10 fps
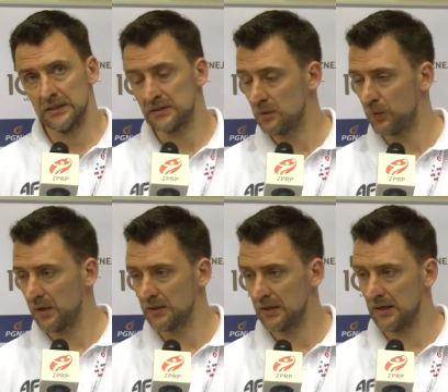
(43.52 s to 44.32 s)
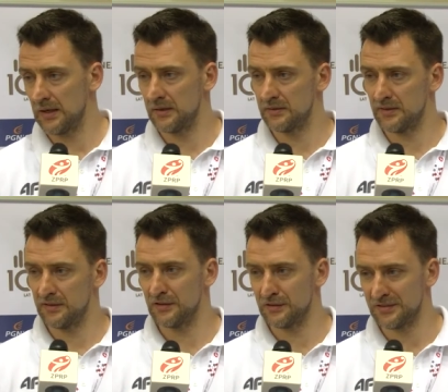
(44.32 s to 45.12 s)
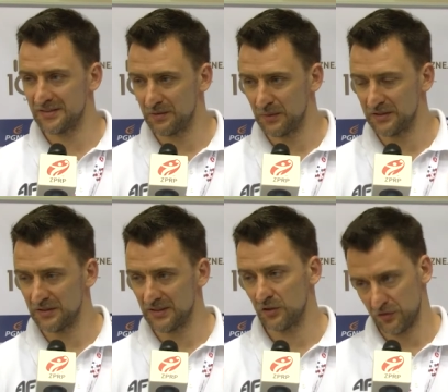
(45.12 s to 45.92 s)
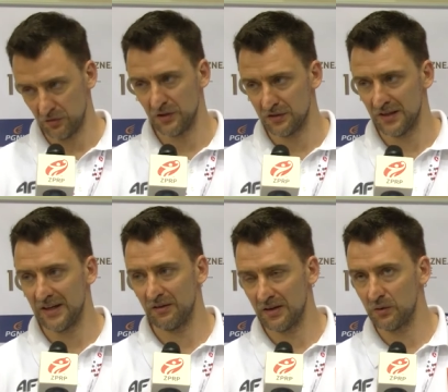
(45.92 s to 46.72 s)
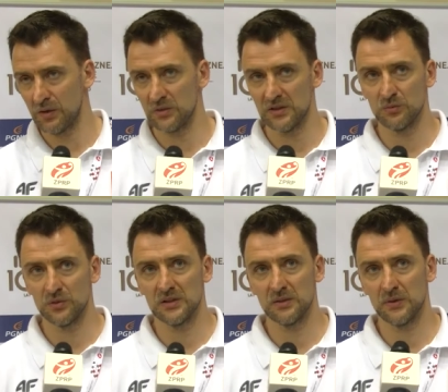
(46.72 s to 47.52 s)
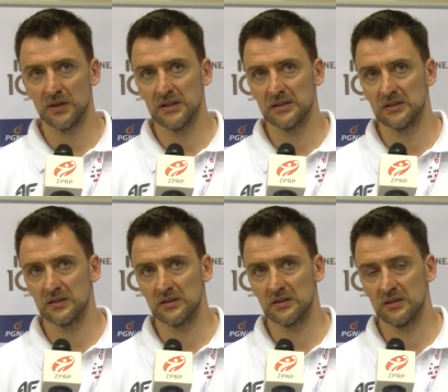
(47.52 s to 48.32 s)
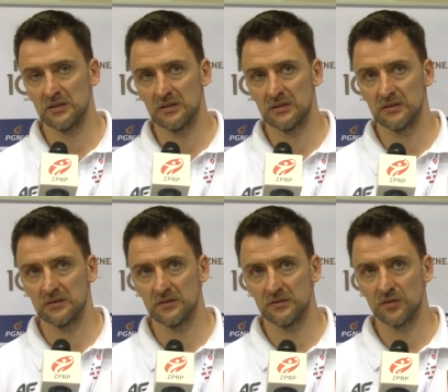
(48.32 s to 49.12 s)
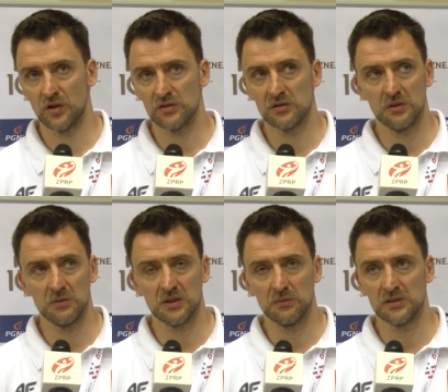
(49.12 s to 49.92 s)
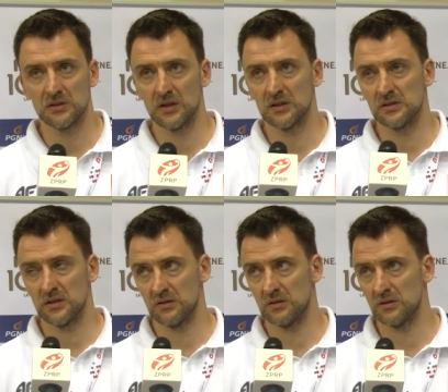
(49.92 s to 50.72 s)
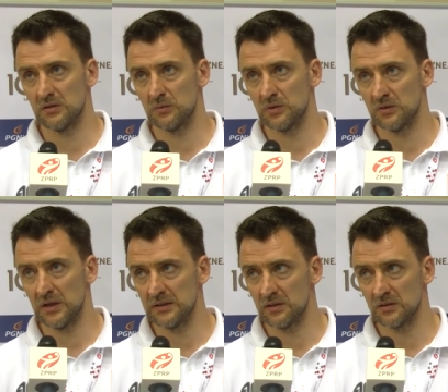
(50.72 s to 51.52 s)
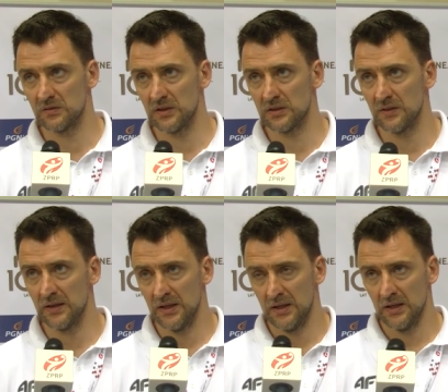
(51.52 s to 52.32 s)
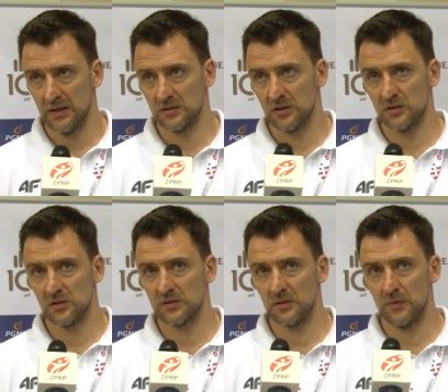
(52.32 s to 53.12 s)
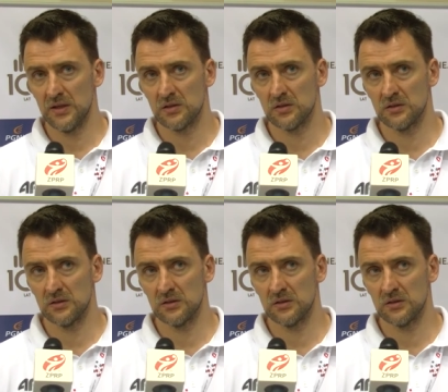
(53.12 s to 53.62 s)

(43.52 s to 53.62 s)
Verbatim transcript: typu Agina Galle, Entre Rios, Sarmiento i tak dalej, chociaż oni jeszcze grają, ale akurat tutaj nie było ich na parkiecie, także e, wykorzystujemy te mecze, tak jak dzisiaj, do tego, żeby tę kadrę rozwijać. Jeżeli chodzi o sam mecz, e,